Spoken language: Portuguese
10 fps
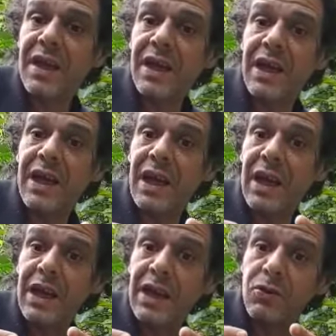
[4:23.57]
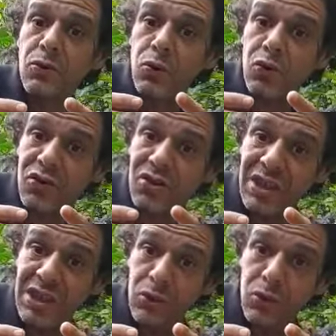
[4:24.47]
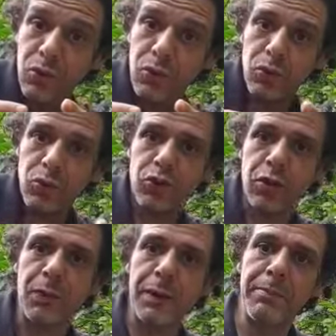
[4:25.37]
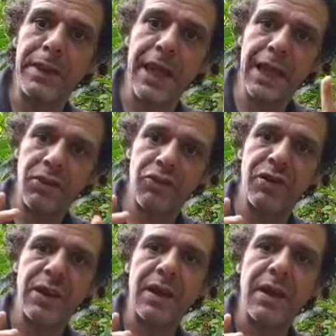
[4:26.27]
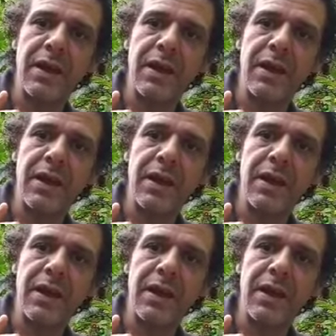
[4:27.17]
reduzido do seu ambiente,